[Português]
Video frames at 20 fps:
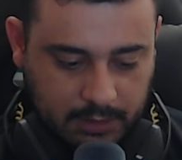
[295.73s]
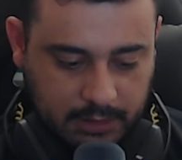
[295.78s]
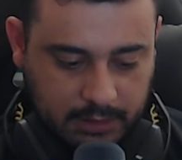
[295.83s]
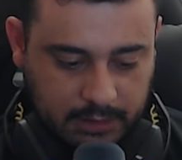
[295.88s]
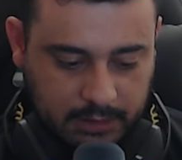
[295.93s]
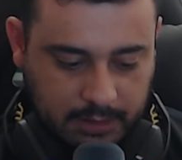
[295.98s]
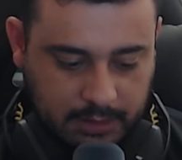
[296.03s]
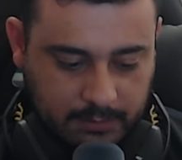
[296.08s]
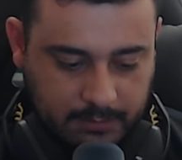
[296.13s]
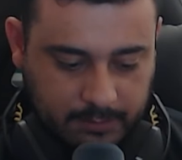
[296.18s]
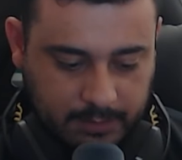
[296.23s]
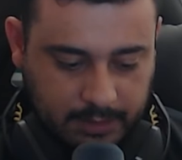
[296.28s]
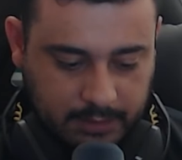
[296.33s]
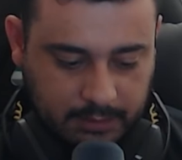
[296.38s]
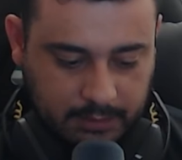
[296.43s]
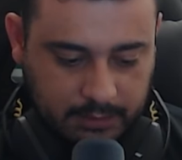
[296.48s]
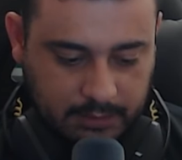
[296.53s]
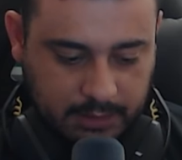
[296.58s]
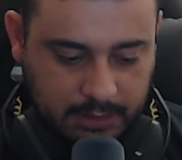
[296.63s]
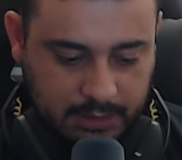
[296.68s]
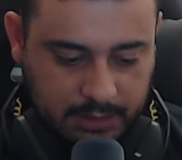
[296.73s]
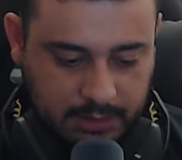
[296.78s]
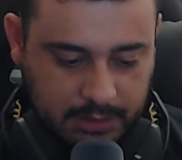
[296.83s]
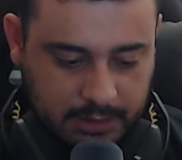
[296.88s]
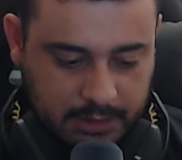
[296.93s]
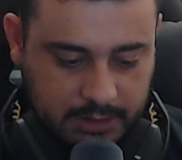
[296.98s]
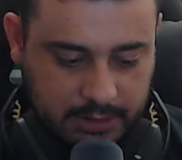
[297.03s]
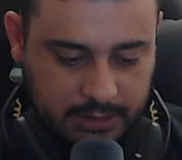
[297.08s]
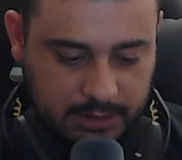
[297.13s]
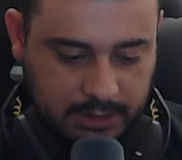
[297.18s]
Ah, rapaz. Não nem
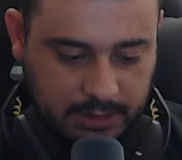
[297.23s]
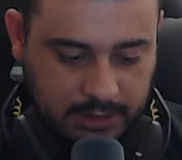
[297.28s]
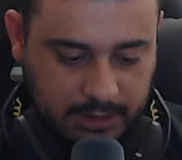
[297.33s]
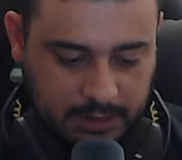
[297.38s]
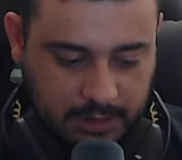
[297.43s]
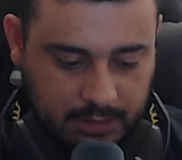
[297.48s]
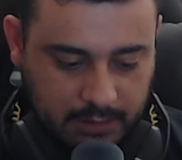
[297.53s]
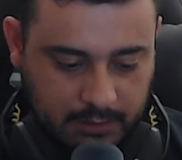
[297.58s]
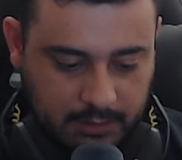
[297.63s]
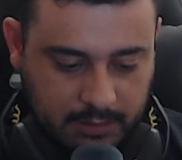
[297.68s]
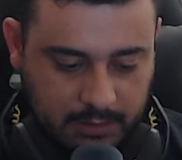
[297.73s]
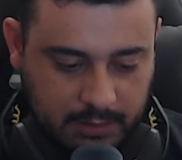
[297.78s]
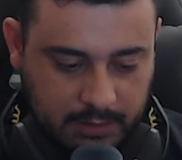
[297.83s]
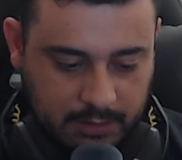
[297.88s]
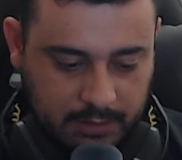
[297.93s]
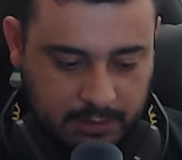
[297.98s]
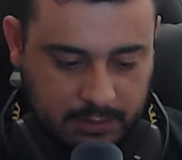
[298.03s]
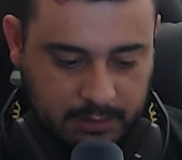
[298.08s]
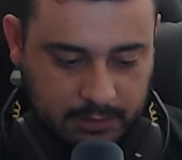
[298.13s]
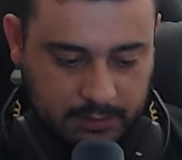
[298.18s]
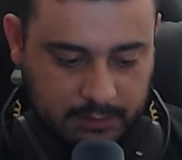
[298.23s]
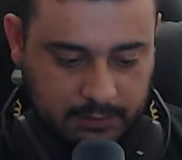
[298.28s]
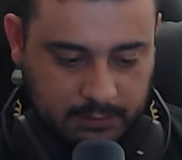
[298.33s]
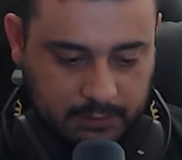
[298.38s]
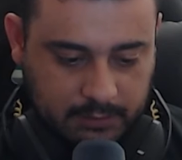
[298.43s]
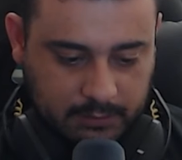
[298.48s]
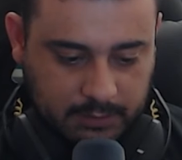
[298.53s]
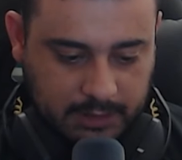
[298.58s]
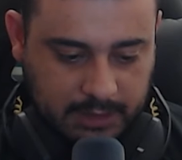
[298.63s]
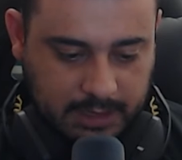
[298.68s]
a gente clicar, ó.
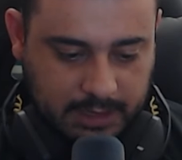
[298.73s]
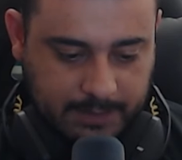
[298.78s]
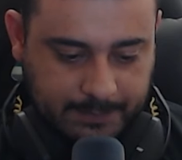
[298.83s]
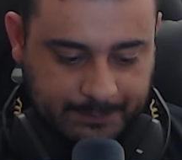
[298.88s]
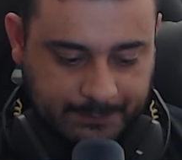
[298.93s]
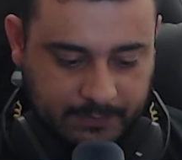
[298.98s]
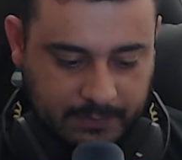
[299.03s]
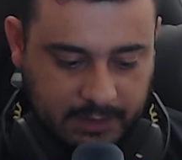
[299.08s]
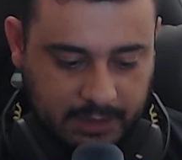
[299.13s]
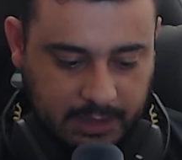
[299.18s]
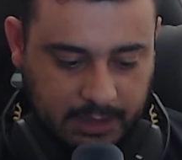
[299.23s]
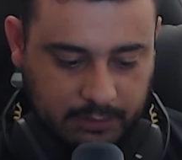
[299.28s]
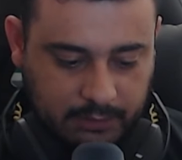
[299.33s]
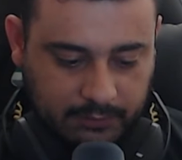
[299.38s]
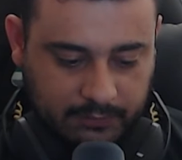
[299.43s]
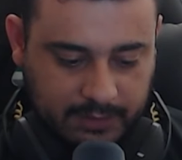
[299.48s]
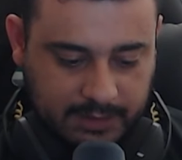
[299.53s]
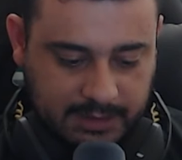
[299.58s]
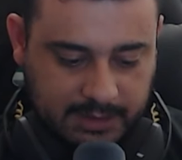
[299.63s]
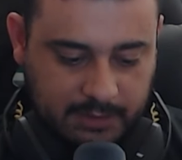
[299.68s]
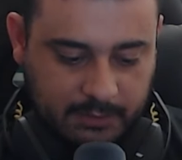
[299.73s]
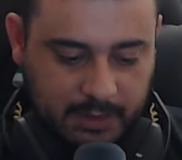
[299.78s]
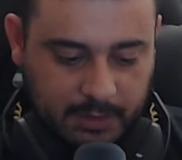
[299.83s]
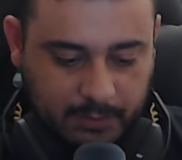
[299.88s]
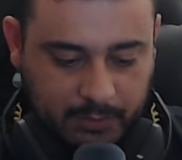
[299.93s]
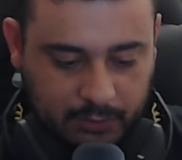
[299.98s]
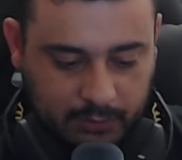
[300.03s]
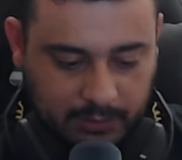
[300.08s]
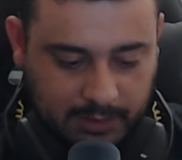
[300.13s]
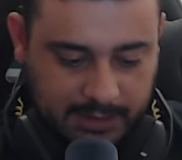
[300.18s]
Vamos lá. E aí tô fazendo a minha
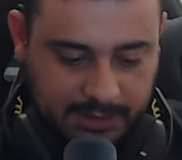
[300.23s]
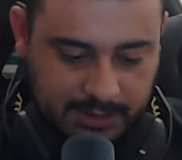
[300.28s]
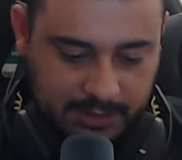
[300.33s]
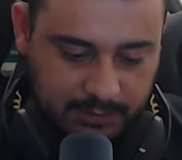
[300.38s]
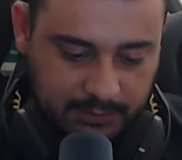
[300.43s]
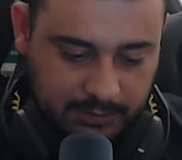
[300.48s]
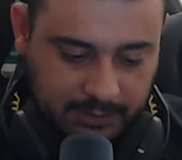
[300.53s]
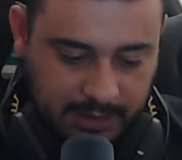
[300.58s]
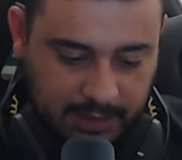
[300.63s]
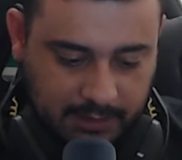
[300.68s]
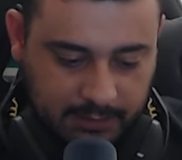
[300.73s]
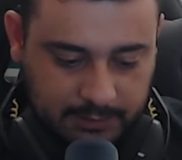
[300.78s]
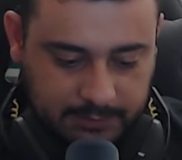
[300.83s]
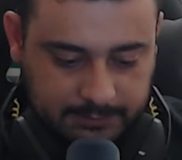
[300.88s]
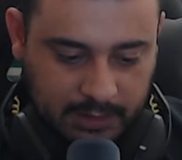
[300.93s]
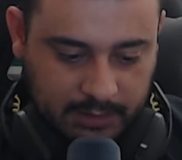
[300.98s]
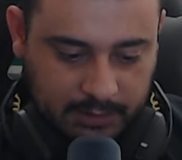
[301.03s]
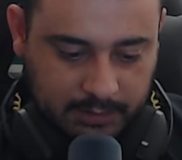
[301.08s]
pontuação, tá, ó.